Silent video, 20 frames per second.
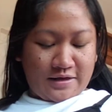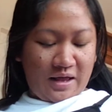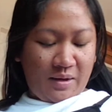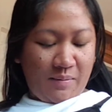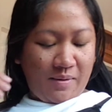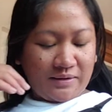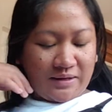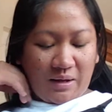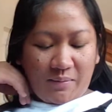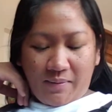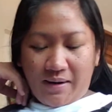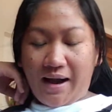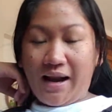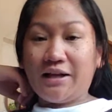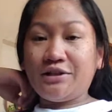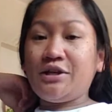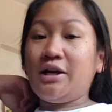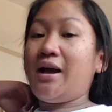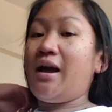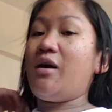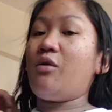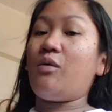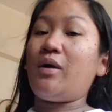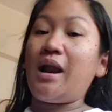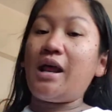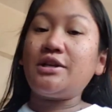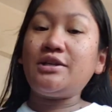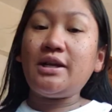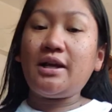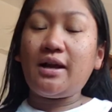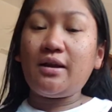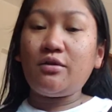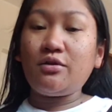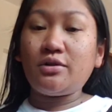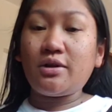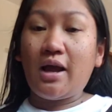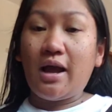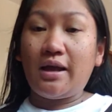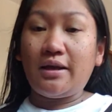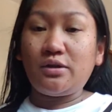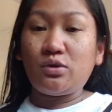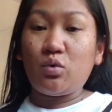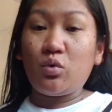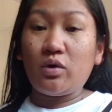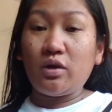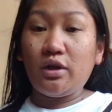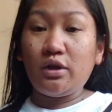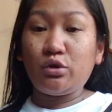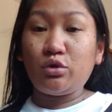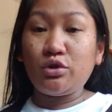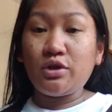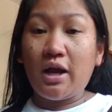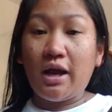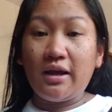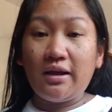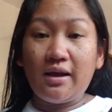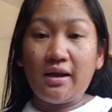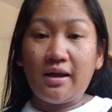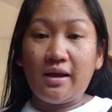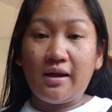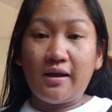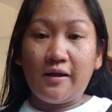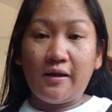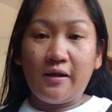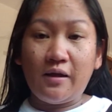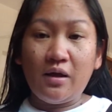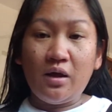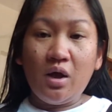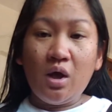Tamang-tama lang. Tsaka wala siyang ano guys. Ito siya ay ah, uh,